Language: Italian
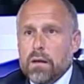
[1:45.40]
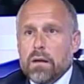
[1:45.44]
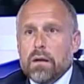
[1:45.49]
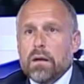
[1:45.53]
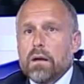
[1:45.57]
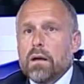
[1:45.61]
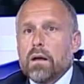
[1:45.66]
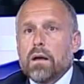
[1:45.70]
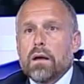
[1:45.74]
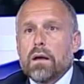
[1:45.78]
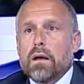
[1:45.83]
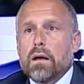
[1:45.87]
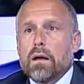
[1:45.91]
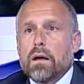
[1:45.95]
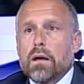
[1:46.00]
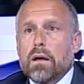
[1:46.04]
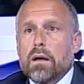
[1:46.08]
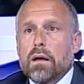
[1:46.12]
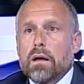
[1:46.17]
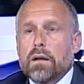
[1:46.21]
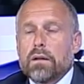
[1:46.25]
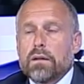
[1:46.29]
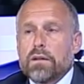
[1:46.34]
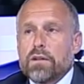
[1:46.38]

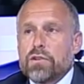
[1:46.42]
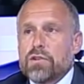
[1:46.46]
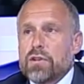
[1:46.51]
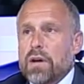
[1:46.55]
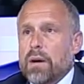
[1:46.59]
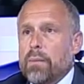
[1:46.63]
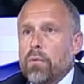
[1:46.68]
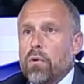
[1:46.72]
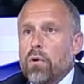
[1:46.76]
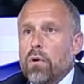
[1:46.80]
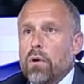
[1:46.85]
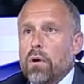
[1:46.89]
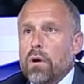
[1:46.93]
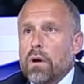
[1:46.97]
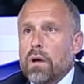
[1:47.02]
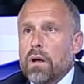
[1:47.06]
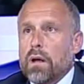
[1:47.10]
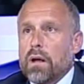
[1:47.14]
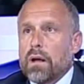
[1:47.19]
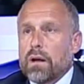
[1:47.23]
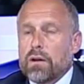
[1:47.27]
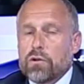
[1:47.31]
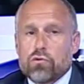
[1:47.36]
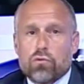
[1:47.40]
eh, diciamo
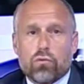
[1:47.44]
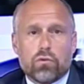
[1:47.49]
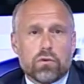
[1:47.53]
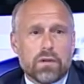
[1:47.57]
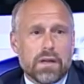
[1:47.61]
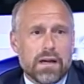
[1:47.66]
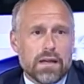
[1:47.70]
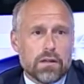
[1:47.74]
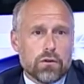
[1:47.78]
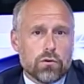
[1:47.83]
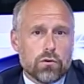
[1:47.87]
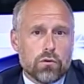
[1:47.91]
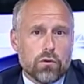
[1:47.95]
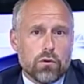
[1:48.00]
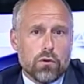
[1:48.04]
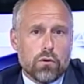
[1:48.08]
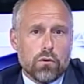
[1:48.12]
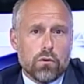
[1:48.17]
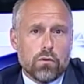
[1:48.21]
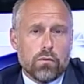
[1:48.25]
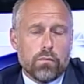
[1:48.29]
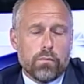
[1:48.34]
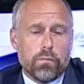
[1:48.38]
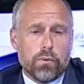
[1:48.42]
è
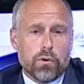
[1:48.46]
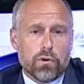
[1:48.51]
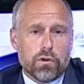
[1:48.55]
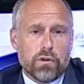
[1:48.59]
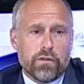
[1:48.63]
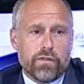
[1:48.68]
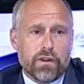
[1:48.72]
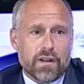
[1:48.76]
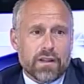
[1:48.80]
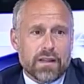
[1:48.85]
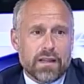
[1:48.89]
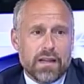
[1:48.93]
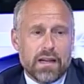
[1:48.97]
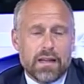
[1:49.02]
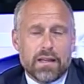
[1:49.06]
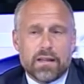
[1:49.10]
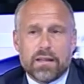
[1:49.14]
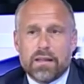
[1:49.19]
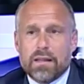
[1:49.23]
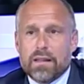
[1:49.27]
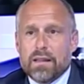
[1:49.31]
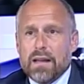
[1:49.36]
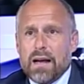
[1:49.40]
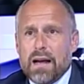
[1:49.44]
risultato un po' di Fratelli
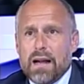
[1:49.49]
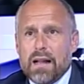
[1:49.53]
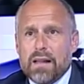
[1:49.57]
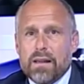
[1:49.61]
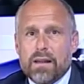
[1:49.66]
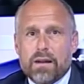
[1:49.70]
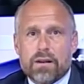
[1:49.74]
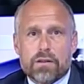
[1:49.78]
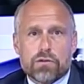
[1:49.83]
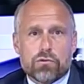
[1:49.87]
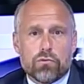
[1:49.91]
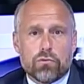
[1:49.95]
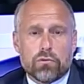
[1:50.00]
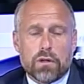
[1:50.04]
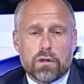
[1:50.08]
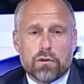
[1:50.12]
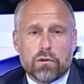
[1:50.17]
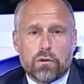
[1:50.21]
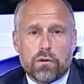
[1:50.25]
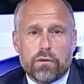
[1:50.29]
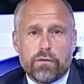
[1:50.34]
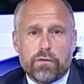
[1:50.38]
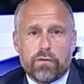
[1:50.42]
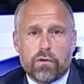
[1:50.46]
d'Italia, il
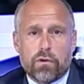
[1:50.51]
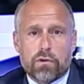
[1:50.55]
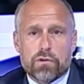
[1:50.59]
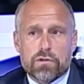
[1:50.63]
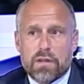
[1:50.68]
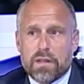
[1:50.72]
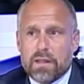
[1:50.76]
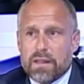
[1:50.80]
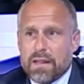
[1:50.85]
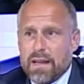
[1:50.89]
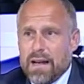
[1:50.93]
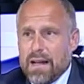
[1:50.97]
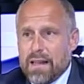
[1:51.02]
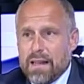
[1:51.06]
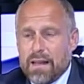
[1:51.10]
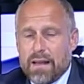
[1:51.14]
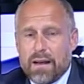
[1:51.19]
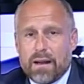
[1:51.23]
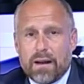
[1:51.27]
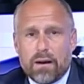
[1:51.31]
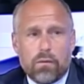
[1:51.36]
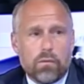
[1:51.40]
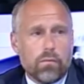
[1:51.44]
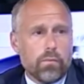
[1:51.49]
risultato di Forza Italia
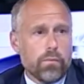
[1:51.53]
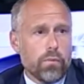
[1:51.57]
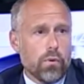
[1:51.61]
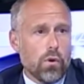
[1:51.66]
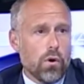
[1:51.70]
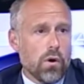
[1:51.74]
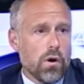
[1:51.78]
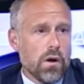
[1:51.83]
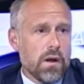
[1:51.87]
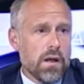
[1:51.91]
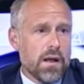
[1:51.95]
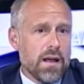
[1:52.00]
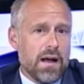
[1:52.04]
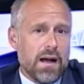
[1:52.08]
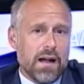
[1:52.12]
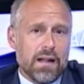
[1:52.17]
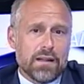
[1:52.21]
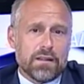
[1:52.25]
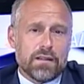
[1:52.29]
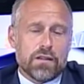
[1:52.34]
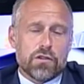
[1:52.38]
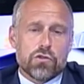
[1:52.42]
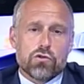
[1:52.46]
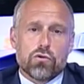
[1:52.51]
era un po'
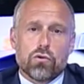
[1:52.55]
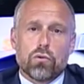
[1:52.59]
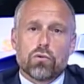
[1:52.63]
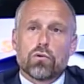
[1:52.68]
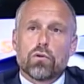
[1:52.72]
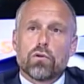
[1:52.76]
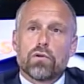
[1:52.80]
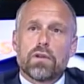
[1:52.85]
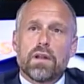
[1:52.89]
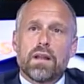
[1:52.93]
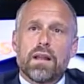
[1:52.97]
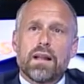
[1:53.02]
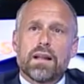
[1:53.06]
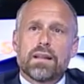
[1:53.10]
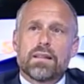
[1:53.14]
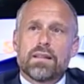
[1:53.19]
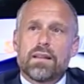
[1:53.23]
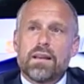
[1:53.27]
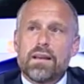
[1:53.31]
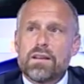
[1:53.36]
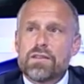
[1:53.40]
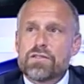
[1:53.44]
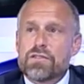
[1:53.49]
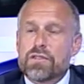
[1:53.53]
al di sotto delle
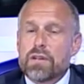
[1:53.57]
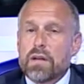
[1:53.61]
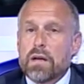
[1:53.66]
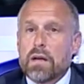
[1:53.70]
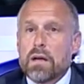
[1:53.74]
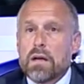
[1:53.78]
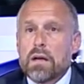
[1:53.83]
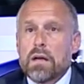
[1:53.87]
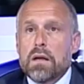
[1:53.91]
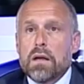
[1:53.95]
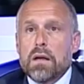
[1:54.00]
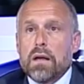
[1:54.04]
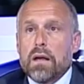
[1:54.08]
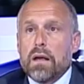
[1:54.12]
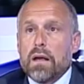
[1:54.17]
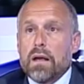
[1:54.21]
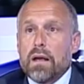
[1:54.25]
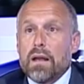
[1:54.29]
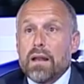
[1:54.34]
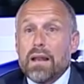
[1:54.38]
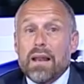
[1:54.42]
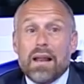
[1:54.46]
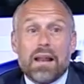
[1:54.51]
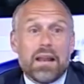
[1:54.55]
attese,
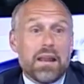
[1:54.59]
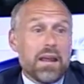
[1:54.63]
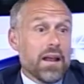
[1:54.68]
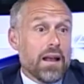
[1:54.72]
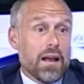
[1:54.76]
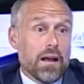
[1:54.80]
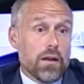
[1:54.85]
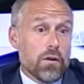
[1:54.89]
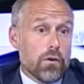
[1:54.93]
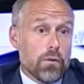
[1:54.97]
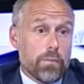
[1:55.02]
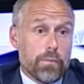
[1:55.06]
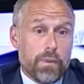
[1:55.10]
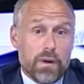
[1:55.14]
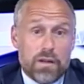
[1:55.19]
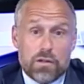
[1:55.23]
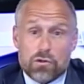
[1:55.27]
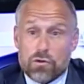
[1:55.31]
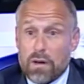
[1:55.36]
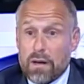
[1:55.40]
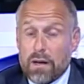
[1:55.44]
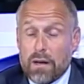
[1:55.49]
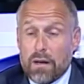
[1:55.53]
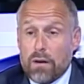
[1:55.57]
eh, la Lega io
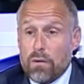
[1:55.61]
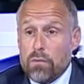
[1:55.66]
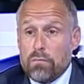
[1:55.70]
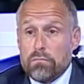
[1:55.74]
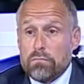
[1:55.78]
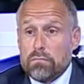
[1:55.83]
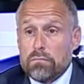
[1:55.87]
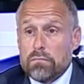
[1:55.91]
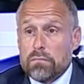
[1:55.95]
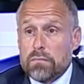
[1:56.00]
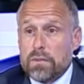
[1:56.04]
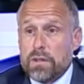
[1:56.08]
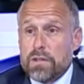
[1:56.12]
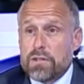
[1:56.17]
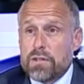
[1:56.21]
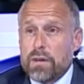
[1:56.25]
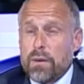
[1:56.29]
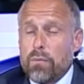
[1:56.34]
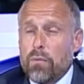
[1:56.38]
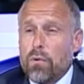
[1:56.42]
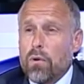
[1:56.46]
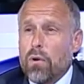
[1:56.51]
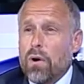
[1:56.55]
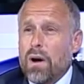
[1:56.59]
penso anche
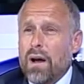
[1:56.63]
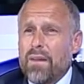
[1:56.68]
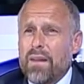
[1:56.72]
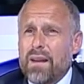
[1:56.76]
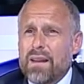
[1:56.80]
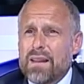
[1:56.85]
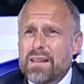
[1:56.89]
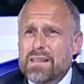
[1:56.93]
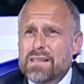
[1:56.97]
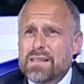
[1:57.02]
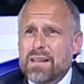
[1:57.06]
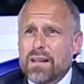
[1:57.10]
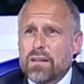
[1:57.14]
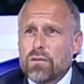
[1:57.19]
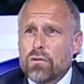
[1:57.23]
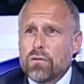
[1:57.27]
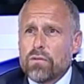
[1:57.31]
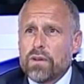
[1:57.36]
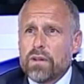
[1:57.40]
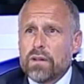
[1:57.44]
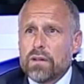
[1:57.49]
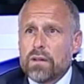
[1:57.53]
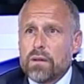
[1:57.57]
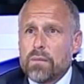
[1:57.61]
diciamo, analizzando
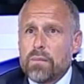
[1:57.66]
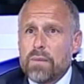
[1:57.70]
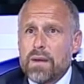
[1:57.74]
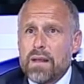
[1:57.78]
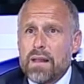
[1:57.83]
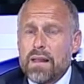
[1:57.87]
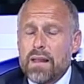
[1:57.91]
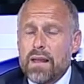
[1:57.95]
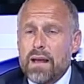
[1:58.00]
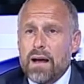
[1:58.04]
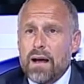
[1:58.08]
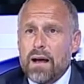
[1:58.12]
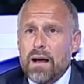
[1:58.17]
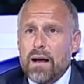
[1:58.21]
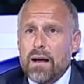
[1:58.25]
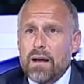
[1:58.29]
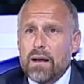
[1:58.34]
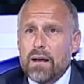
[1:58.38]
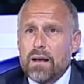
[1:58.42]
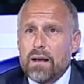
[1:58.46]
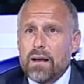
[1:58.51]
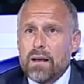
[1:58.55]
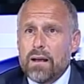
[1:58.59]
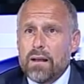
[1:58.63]
Ventimiglia,
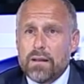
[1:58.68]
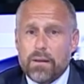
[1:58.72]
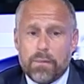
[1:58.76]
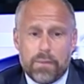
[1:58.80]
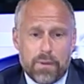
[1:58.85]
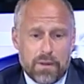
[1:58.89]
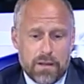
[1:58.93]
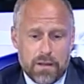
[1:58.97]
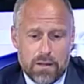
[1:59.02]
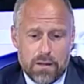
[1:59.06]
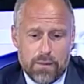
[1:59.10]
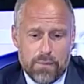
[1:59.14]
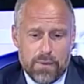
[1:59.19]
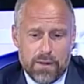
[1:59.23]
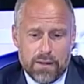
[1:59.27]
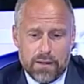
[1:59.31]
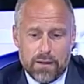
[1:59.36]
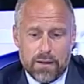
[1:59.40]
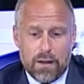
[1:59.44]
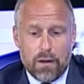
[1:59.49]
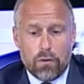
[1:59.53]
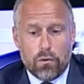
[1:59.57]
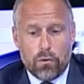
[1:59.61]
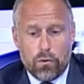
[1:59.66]
eh, indipendentemente
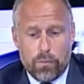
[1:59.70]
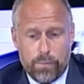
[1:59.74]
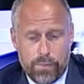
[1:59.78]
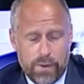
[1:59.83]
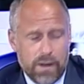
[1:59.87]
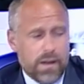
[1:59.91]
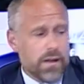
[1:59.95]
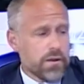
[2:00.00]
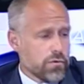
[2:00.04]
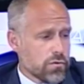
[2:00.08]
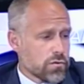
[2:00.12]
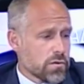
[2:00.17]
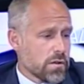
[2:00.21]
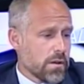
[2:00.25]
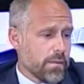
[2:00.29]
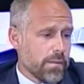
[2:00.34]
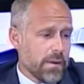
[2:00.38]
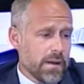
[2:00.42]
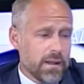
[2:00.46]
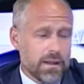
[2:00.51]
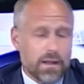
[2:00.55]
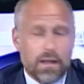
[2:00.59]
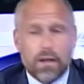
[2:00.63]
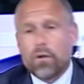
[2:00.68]
da europee
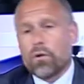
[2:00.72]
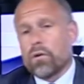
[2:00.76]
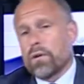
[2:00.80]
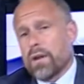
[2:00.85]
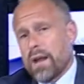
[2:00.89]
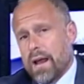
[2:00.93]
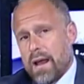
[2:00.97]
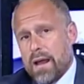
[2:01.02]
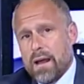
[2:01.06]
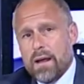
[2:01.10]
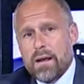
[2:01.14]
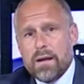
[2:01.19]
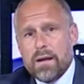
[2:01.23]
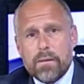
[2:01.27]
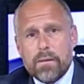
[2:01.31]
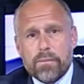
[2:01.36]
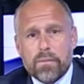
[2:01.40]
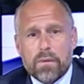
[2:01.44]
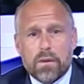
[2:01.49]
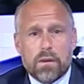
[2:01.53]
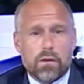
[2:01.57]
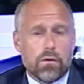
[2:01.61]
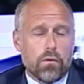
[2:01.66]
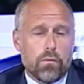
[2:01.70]
giustamente non è
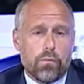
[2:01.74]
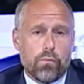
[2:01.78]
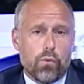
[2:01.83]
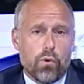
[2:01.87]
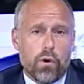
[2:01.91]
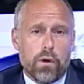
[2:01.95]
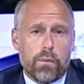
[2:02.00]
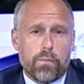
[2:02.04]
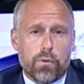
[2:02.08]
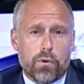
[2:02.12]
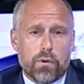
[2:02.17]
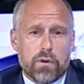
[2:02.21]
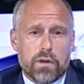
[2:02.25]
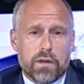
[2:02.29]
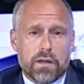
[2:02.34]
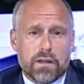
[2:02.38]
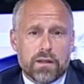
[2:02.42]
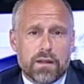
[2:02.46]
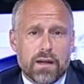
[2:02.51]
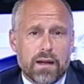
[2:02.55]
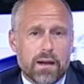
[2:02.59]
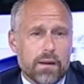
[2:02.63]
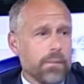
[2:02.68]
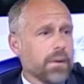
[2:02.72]
non puoi
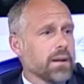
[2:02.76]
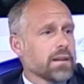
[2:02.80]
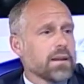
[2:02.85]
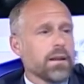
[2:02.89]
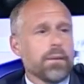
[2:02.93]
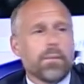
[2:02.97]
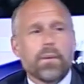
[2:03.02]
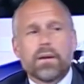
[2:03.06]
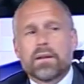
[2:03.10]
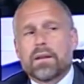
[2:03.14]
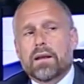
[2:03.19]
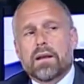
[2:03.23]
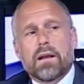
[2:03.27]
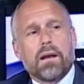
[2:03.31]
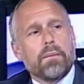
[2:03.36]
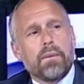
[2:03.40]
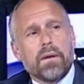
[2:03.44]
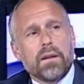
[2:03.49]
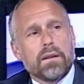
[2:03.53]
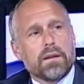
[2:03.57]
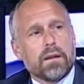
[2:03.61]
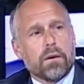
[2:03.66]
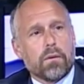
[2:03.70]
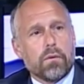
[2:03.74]
proiettare
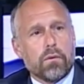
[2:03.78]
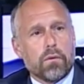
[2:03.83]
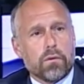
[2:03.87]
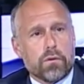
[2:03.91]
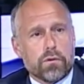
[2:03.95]
matematicamente quello che